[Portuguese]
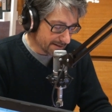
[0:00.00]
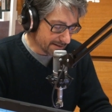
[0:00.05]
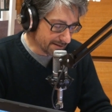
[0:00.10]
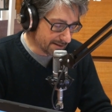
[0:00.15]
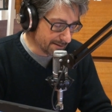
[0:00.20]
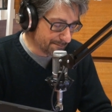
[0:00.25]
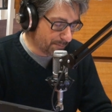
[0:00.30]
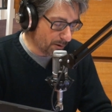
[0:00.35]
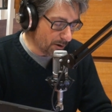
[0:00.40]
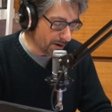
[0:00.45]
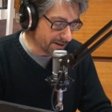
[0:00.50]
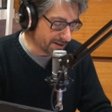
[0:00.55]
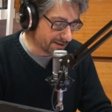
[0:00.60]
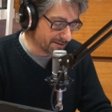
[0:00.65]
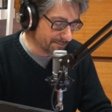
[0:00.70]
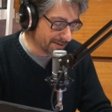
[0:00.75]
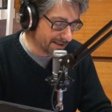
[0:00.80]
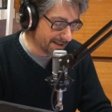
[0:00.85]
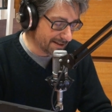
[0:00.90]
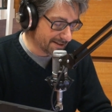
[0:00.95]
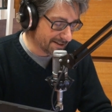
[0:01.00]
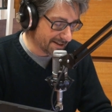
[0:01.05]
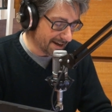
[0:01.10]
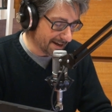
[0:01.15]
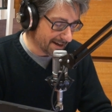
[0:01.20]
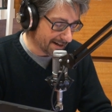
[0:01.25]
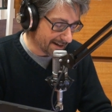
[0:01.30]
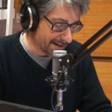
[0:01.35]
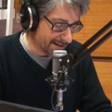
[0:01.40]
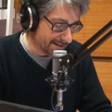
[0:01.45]
Depois de me
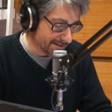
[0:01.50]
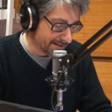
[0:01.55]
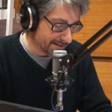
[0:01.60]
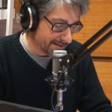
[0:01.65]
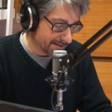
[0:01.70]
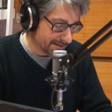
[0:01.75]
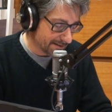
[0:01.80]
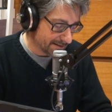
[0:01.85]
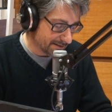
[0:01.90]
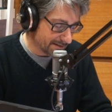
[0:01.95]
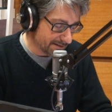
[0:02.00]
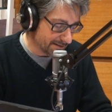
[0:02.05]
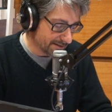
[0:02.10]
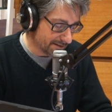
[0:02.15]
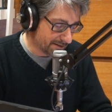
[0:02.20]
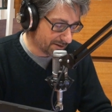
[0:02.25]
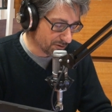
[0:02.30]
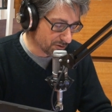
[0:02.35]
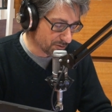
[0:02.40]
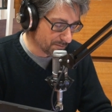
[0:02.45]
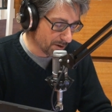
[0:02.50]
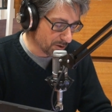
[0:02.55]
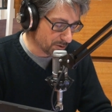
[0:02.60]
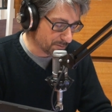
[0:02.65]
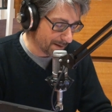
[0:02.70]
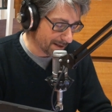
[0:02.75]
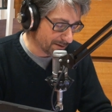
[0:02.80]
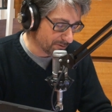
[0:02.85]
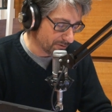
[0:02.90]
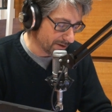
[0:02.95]
dizerem que os meus
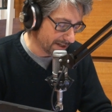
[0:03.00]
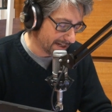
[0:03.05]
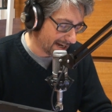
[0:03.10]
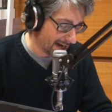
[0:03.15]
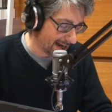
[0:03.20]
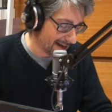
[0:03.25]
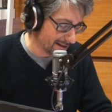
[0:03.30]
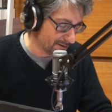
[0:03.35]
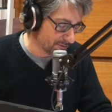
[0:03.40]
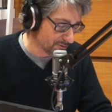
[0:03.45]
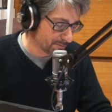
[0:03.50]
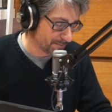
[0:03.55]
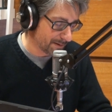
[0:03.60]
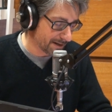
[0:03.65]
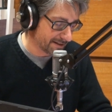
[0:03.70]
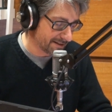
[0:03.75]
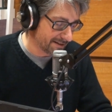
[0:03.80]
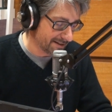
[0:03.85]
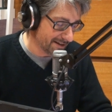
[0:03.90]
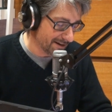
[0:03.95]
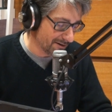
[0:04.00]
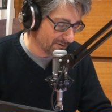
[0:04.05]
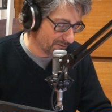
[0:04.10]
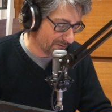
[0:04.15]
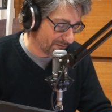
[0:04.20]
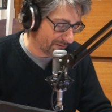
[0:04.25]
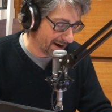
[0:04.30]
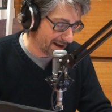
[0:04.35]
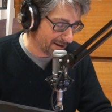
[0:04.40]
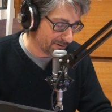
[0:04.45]
penduricalhos pareciam um
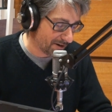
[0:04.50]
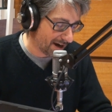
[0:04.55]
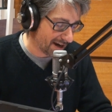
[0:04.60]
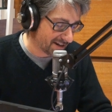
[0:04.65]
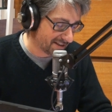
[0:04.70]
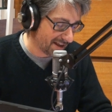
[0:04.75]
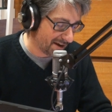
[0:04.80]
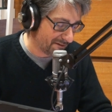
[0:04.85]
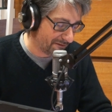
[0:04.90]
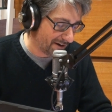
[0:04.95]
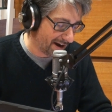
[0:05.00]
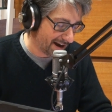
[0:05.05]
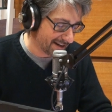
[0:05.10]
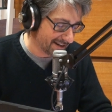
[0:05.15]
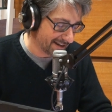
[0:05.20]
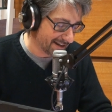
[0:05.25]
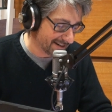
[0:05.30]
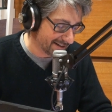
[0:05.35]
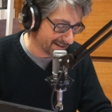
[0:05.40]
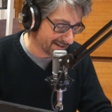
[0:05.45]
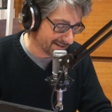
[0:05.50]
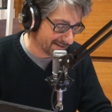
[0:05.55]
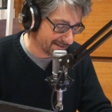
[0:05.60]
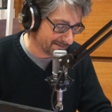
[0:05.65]
velho Rastafarian